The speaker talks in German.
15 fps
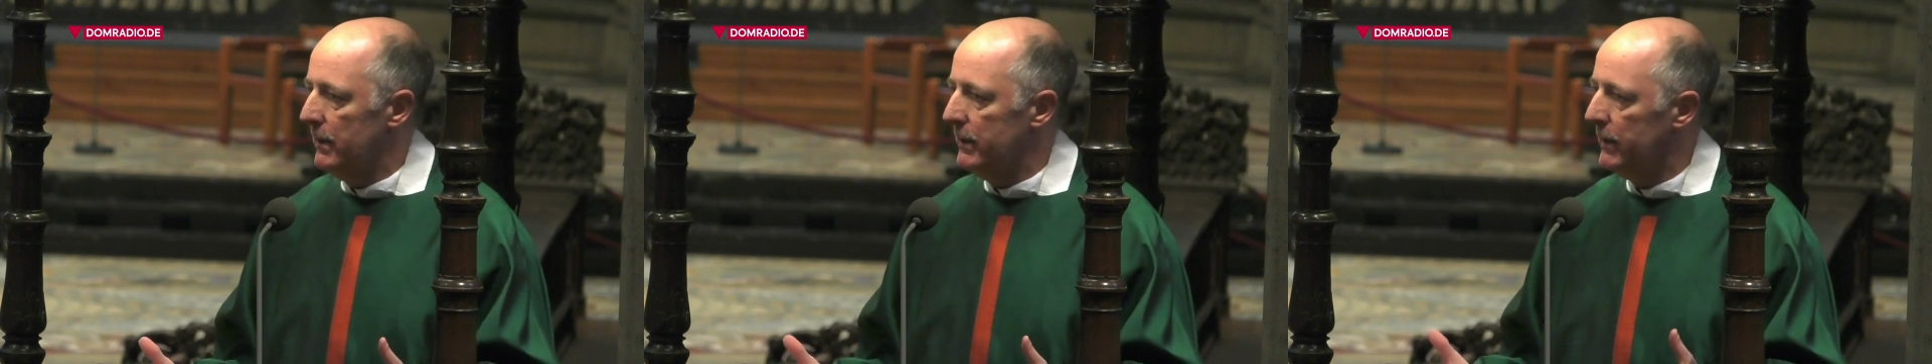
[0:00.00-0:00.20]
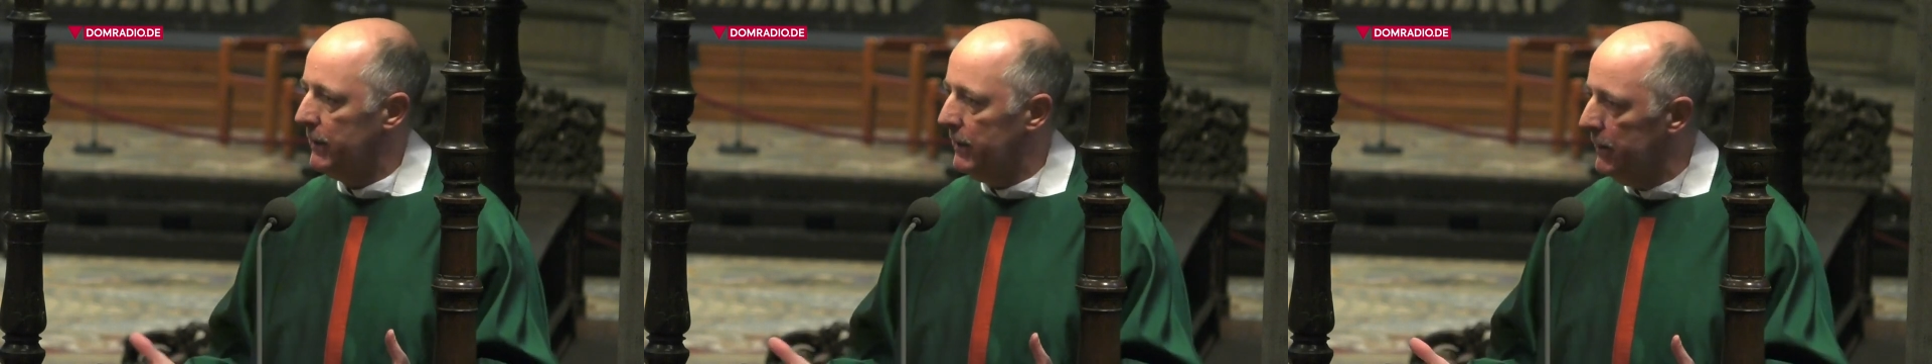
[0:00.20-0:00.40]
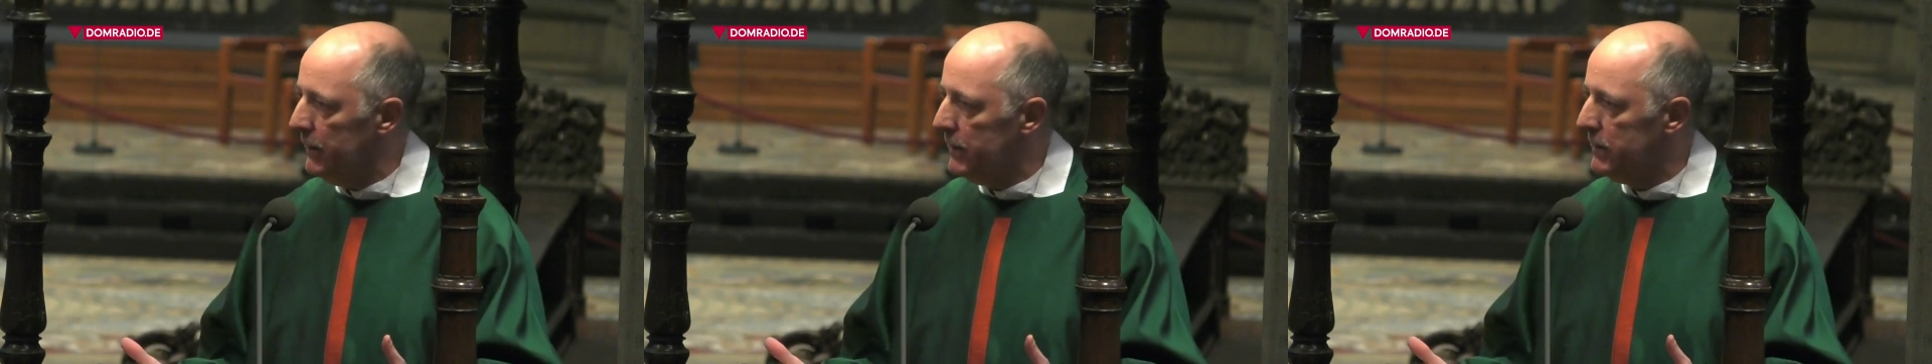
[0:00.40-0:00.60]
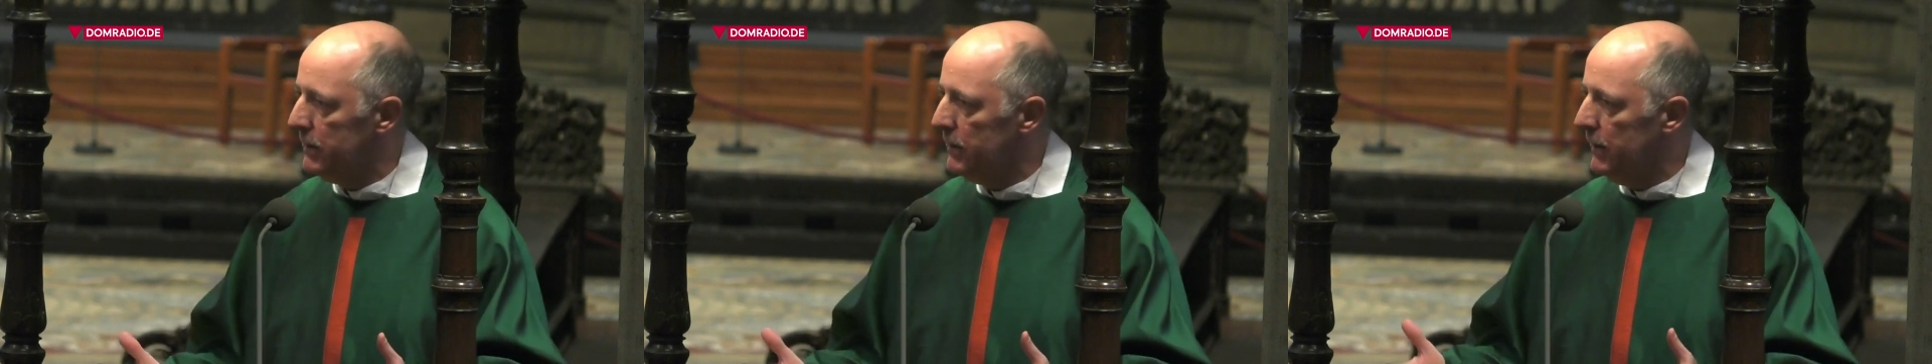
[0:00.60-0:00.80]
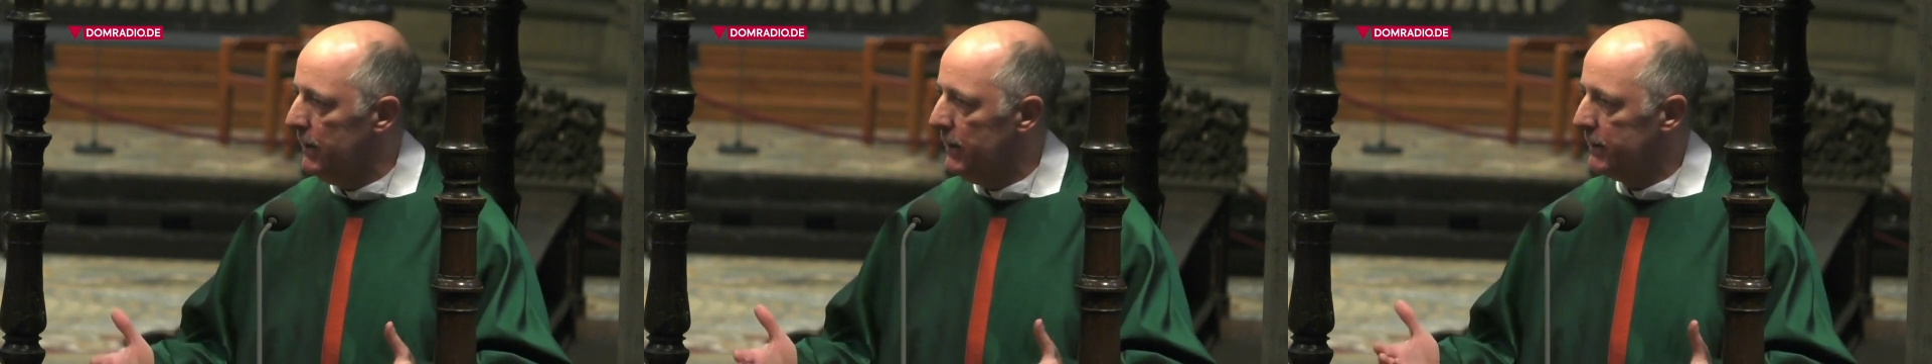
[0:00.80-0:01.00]
die
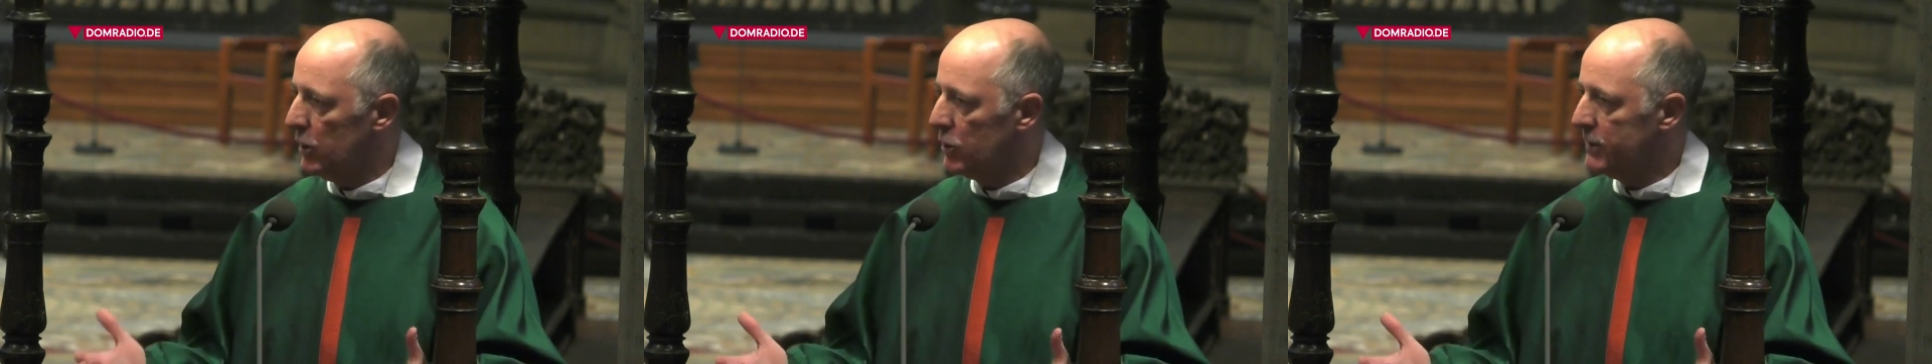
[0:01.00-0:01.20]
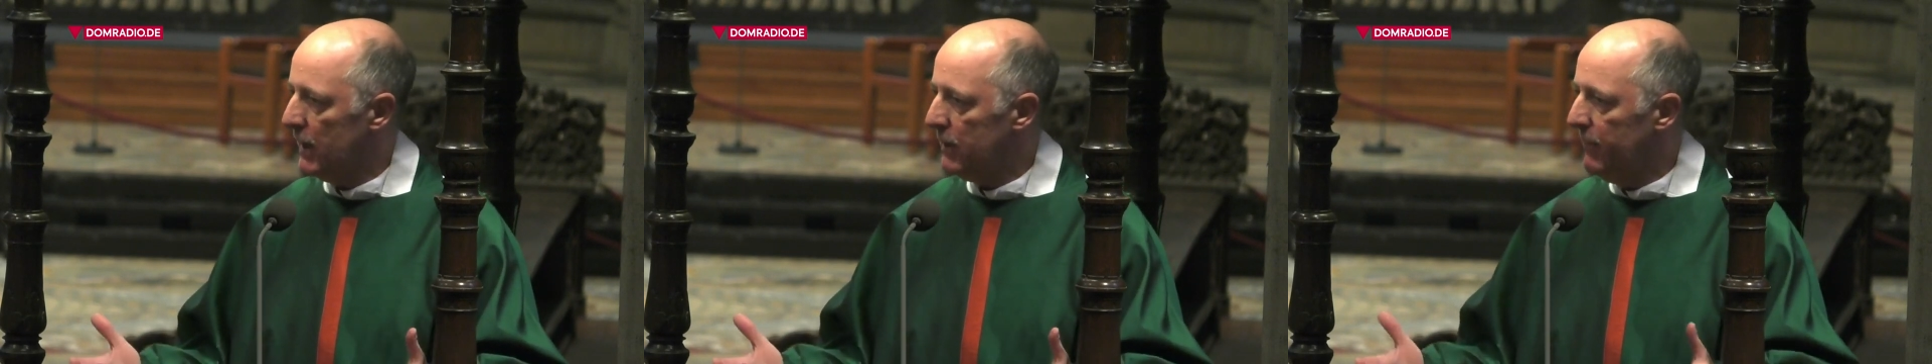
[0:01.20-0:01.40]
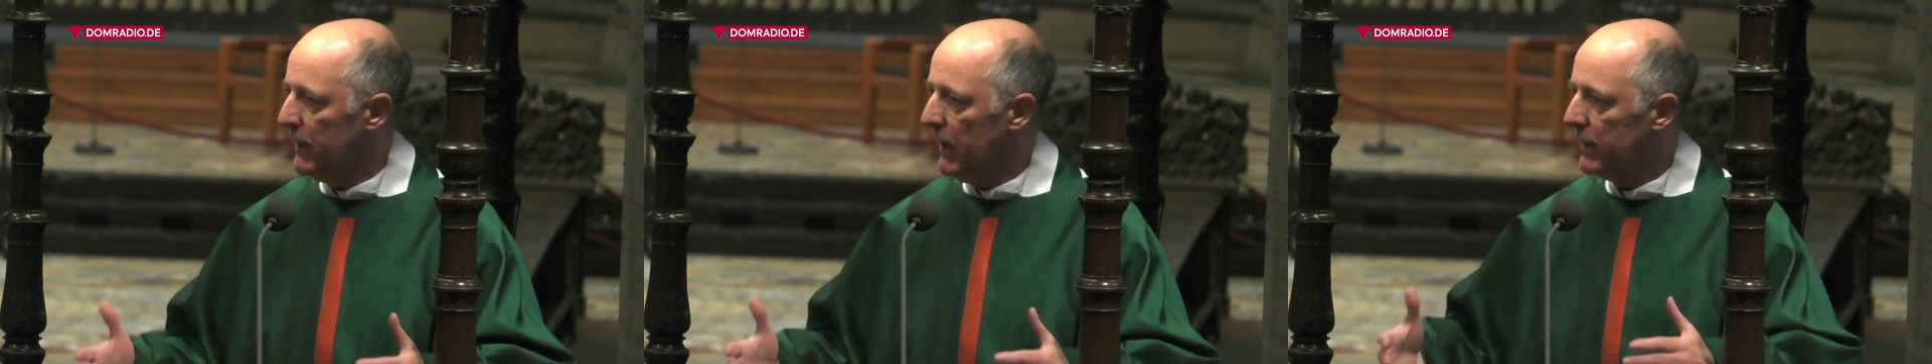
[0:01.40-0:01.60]
Kirche in dieser Stadt mit